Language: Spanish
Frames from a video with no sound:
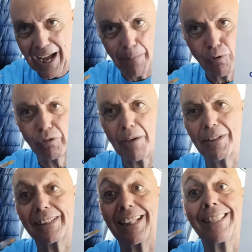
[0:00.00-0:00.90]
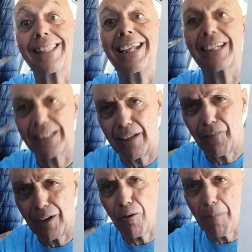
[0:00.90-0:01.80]
absolutamente
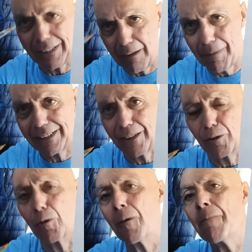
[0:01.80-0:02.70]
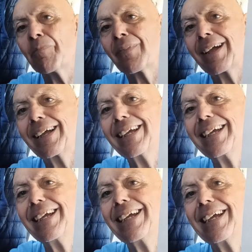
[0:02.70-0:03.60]
científico, matemático
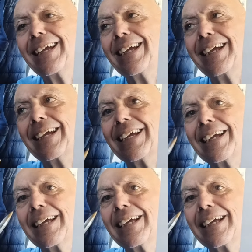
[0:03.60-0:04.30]
y,